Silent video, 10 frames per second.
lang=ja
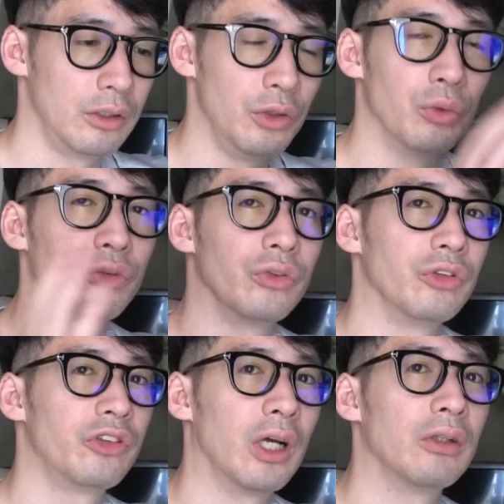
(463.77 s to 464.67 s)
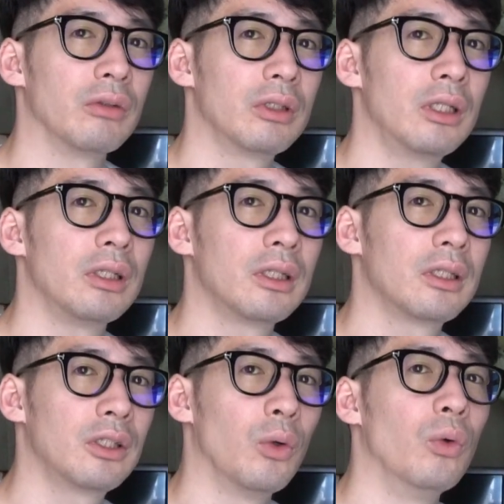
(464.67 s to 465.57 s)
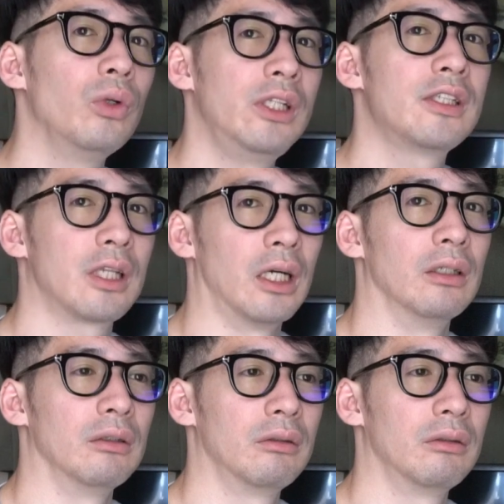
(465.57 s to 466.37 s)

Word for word: 要素としてあるのって統一感